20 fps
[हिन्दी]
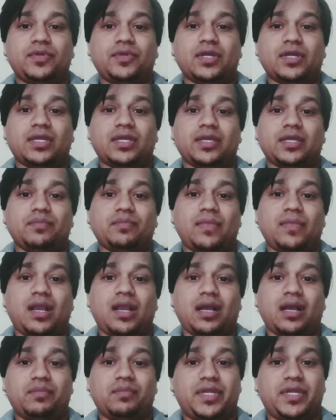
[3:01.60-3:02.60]
घर के
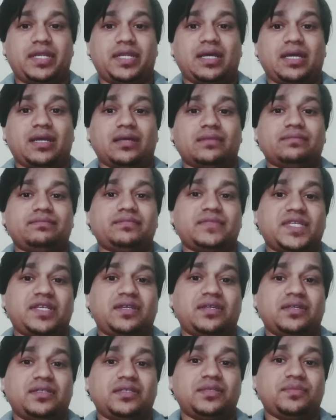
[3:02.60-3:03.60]
का बेटा
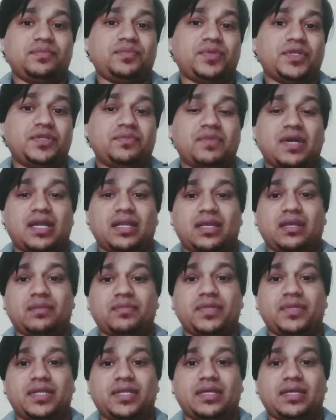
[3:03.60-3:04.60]
एक गरीब परिवार का
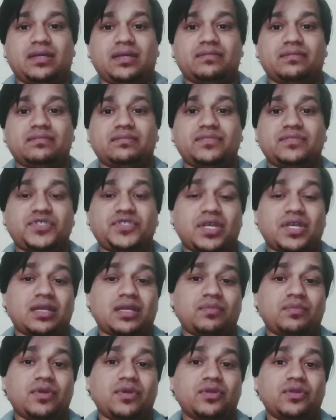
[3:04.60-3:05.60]
बेटा
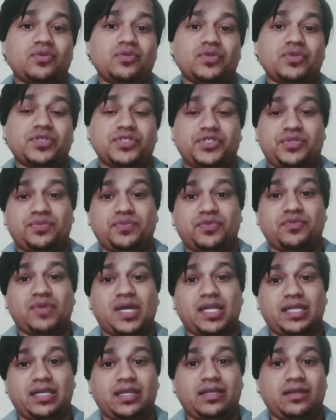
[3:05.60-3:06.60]
चार बहनों की
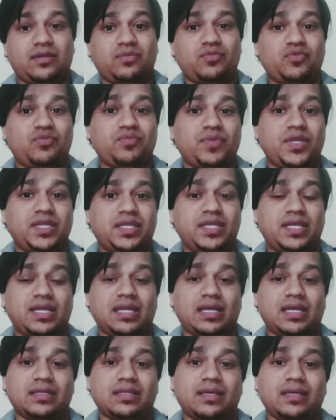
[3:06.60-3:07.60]
जिम्मेवारी लेकर मुंबई
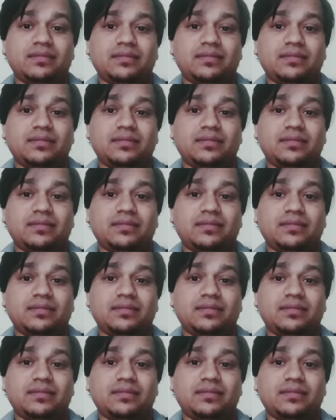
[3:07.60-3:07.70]
निकला था